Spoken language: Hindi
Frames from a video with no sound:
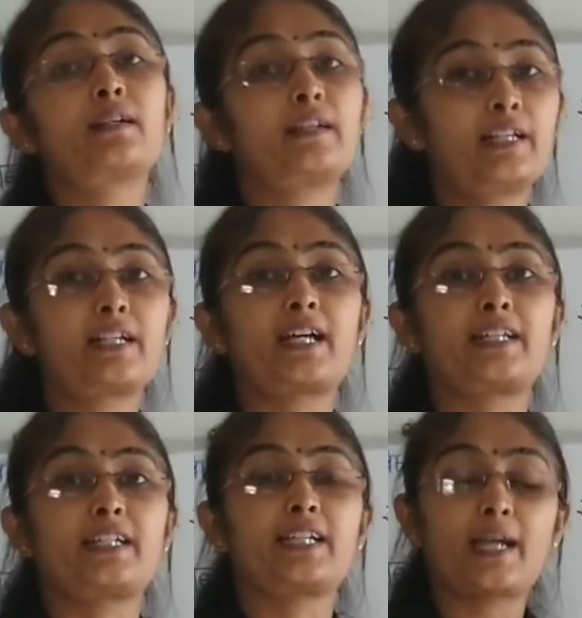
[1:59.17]
गृह
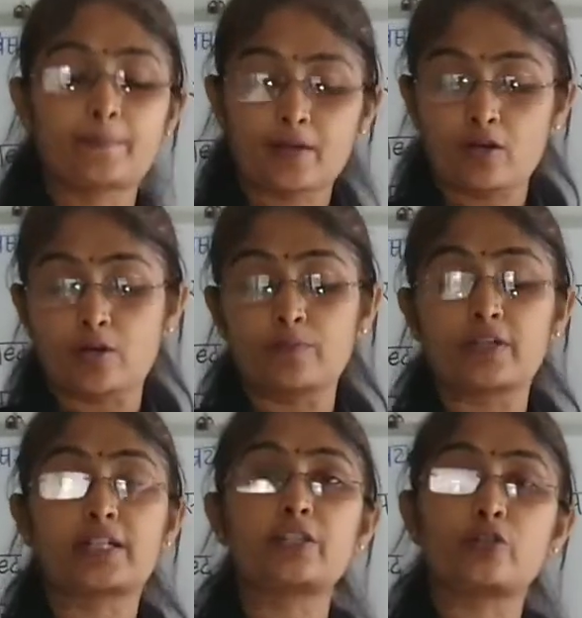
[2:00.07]
कार्य है आपका
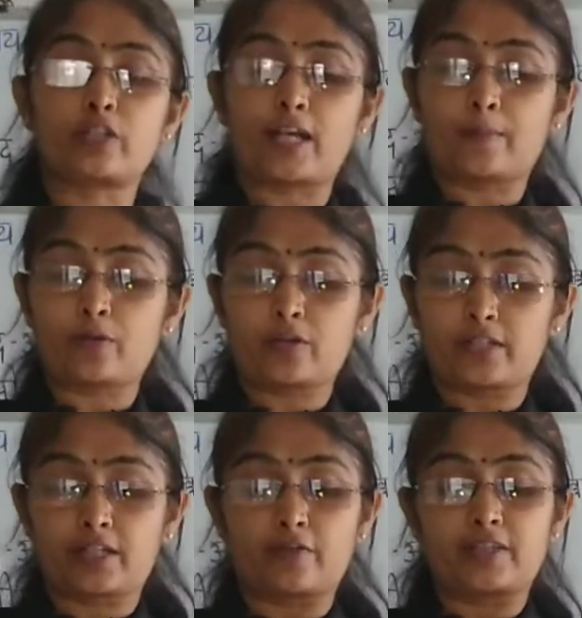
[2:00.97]
होमवर्क है जो कि आपको
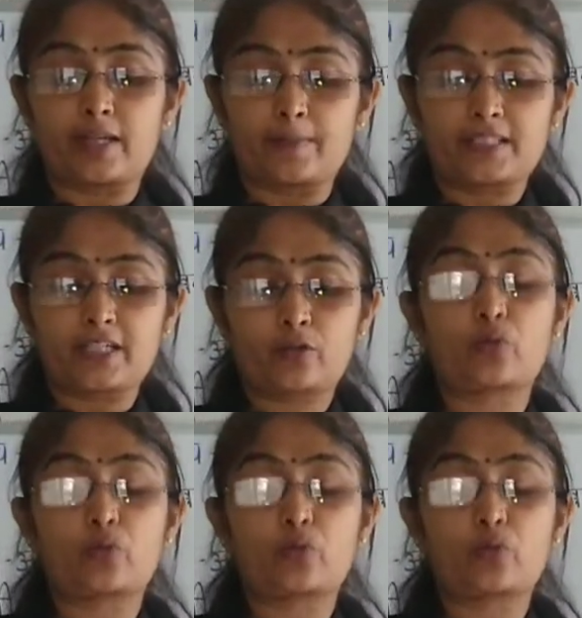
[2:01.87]
ये कविता में से